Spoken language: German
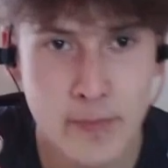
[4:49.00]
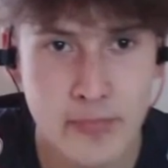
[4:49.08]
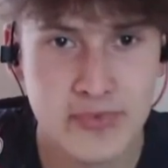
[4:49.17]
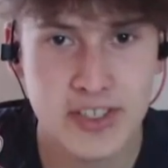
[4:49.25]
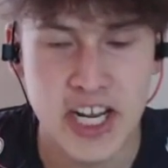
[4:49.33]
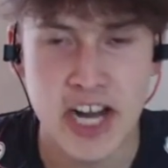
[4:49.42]

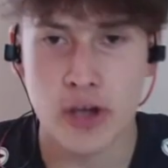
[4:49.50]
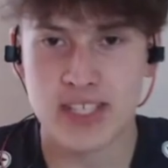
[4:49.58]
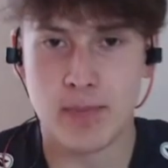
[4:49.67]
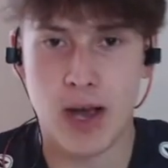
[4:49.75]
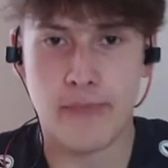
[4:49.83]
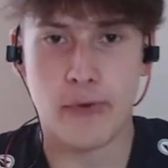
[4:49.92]
Dinos
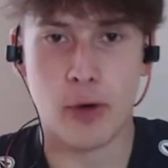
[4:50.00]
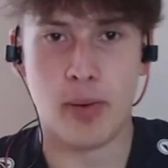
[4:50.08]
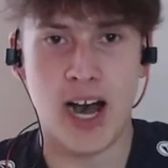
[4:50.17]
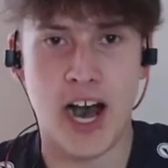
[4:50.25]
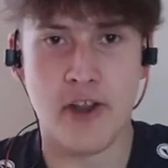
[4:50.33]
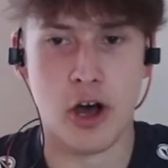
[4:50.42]

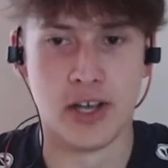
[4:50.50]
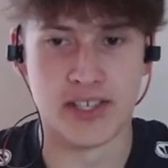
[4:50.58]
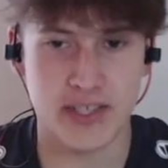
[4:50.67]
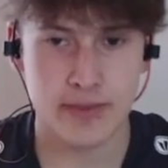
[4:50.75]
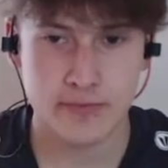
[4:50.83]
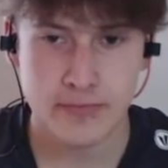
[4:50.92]

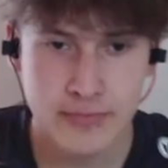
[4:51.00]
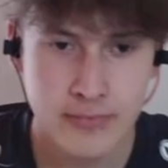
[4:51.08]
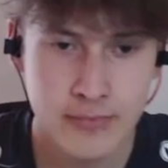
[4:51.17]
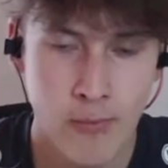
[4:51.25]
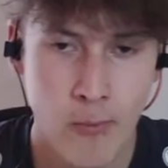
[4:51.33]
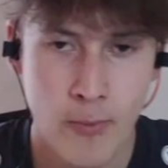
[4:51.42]
Mafropanos!
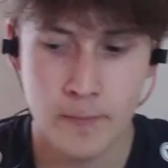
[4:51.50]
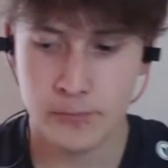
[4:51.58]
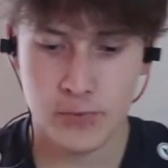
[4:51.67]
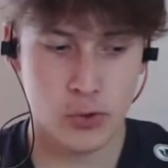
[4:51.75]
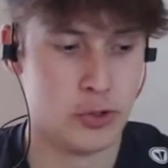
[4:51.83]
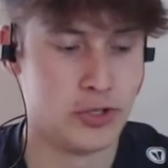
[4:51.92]

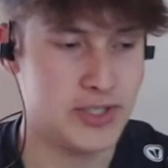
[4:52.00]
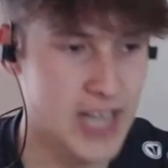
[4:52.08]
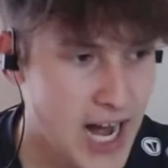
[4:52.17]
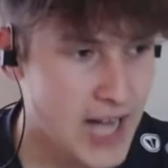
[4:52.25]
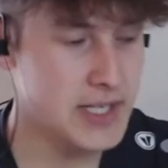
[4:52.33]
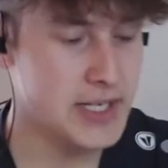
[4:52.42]
Und
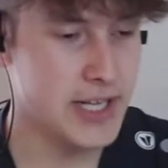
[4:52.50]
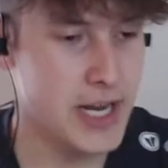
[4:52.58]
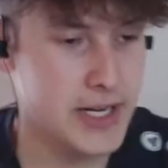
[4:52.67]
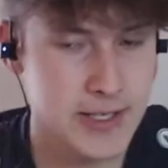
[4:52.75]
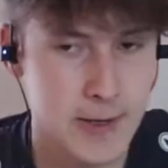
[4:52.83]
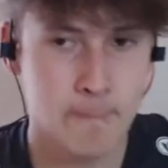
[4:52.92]
da hat sie
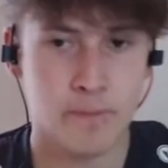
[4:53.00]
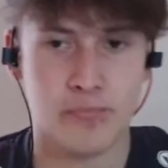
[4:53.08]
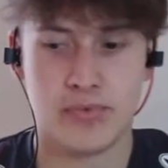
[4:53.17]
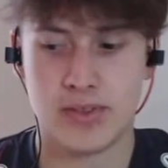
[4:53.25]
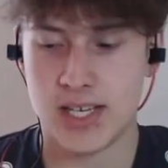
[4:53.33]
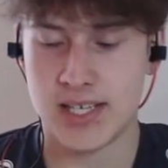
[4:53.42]
direkt
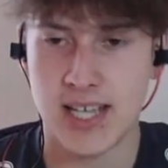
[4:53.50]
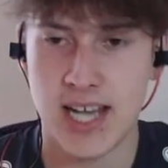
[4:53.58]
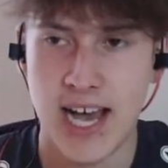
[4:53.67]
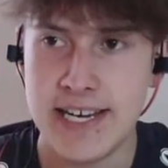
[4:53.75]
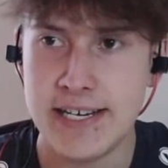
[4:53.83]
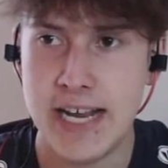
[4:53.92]
das
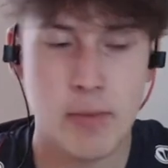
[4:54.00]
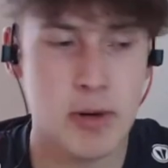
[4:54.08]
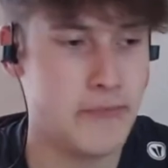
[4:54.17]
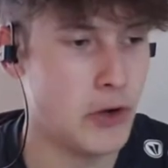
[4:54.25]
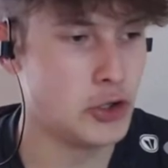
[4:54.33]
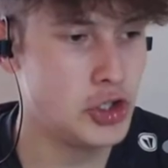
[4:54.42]

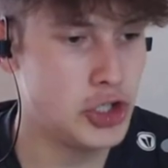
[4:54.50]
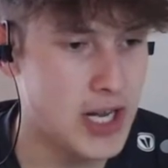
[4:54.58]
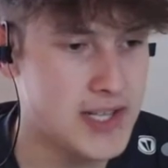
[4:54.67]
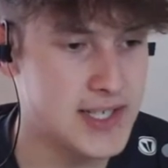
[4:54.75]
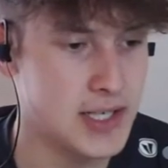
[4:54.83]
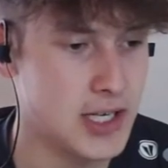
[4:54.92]
Reinnehmen von
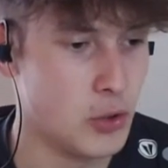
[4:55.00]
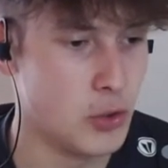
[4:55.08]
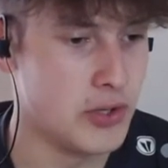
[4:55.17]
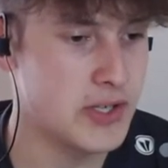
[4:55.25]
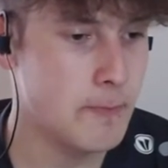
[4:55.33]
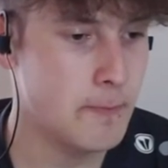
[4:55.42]
Stenzel
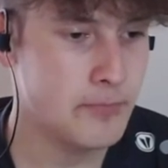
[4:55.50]
gelohnt.